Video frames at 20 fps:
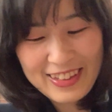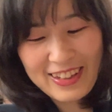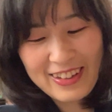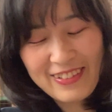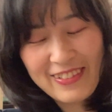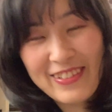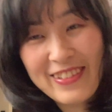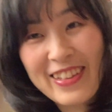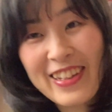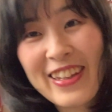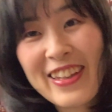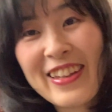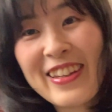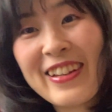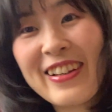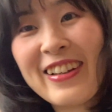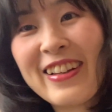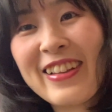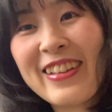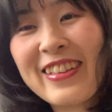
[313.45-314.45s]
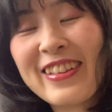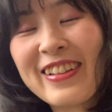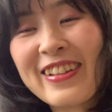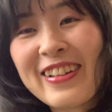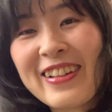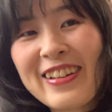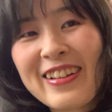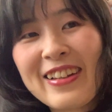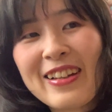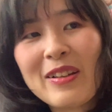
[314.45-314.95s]
でお姉がな
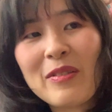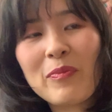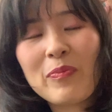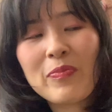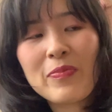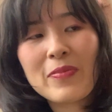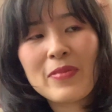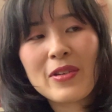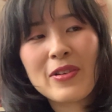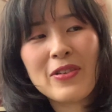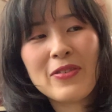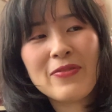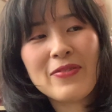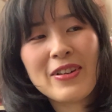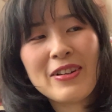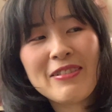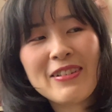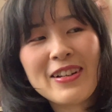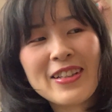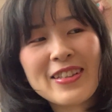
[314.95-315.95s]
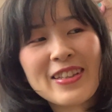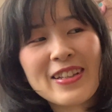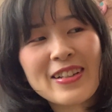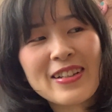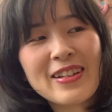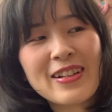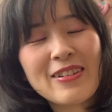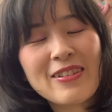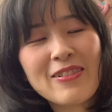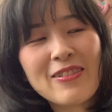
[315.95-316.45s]
んかほんまはなん
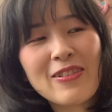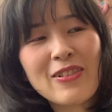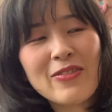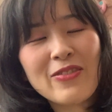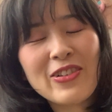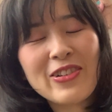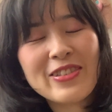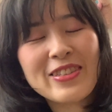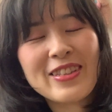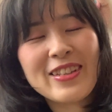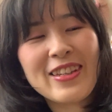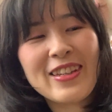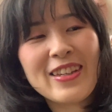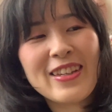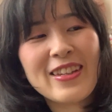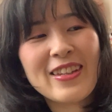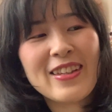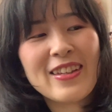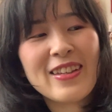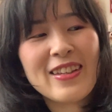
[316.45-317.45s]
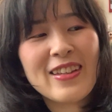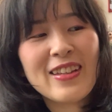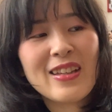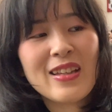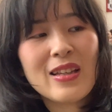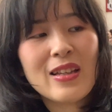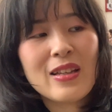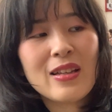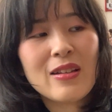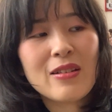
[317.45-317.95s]
かお盆に
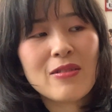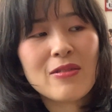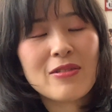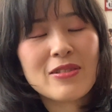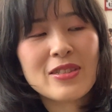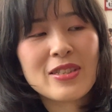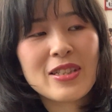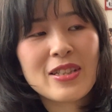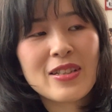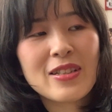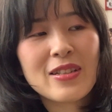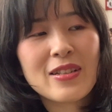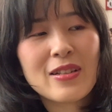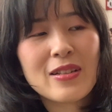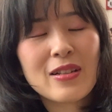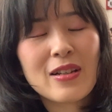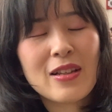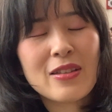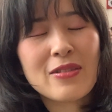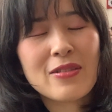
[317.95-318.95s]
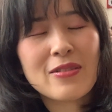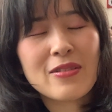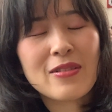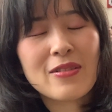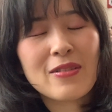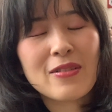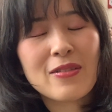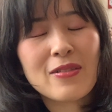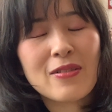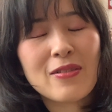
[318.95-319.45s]
ごじあ
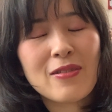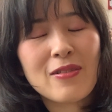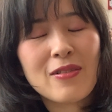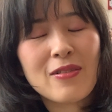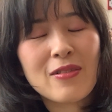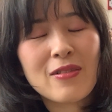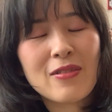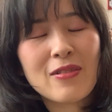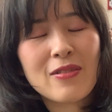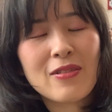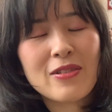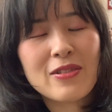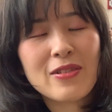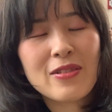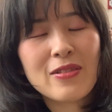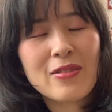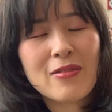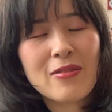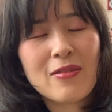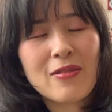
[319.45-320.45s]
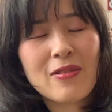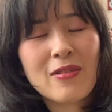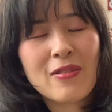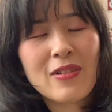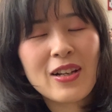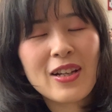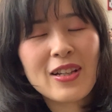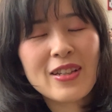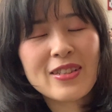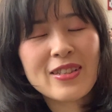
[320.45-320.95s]
のごりお
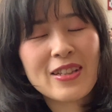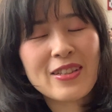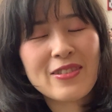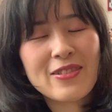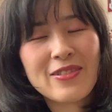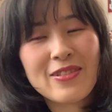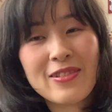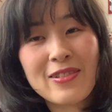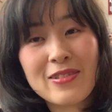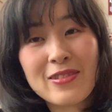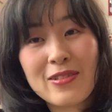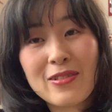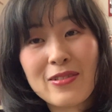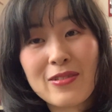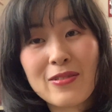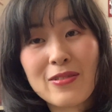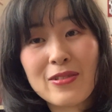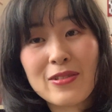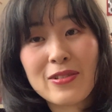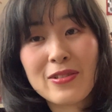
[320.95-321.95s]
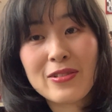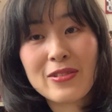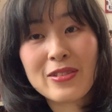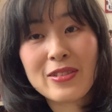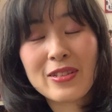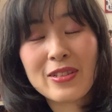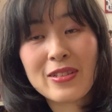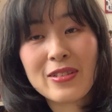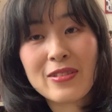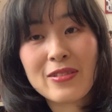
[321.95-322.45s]
母さんの方のご両
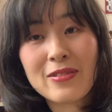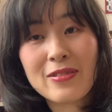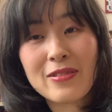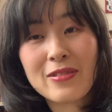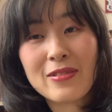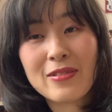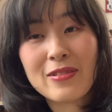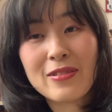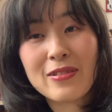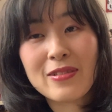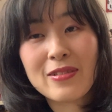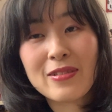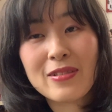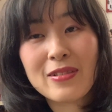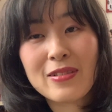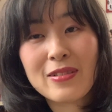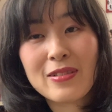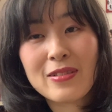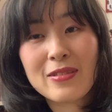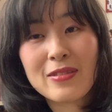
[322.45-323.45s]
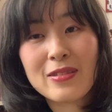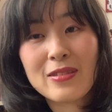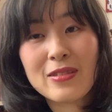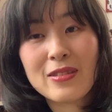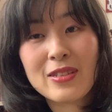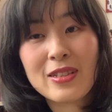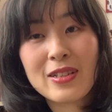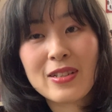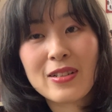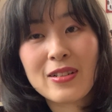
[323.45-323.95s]
親の
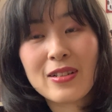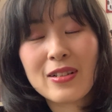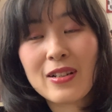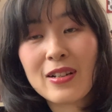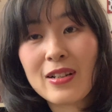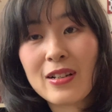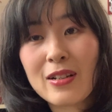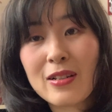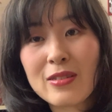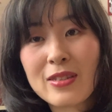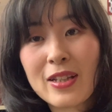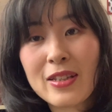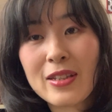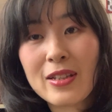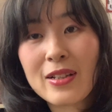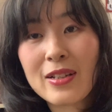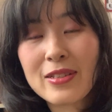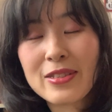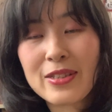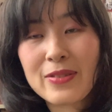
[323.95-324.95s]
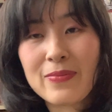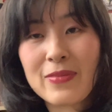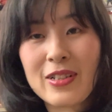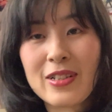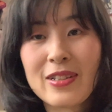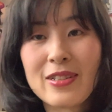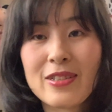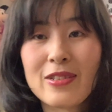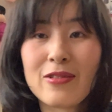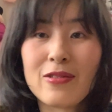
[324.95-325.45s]
実家が種子島
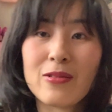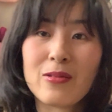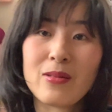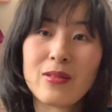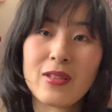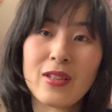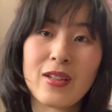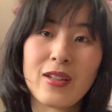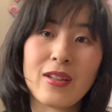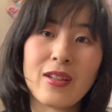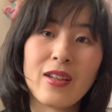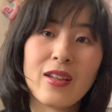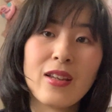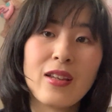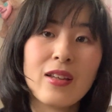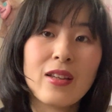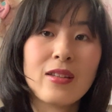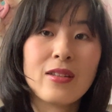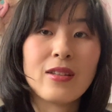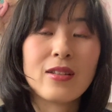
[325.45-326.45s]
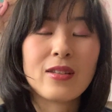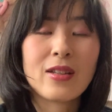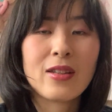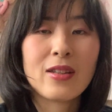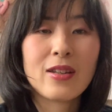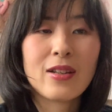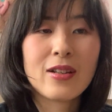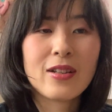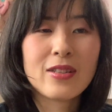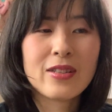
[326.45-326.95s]
らしくってで
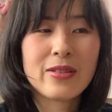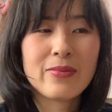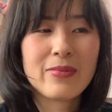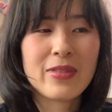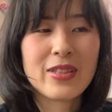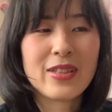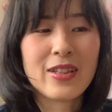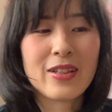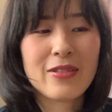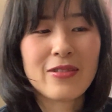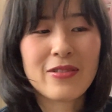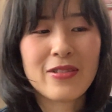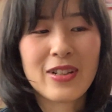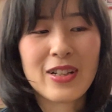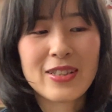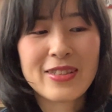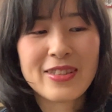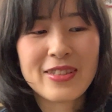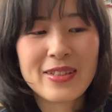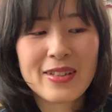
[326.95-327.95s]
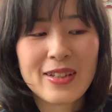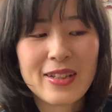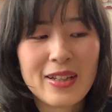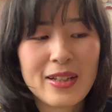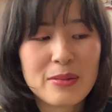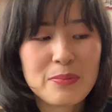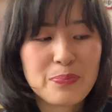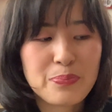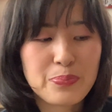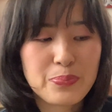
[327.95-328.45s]
種子島に行くはず
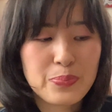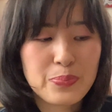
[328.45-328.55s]
が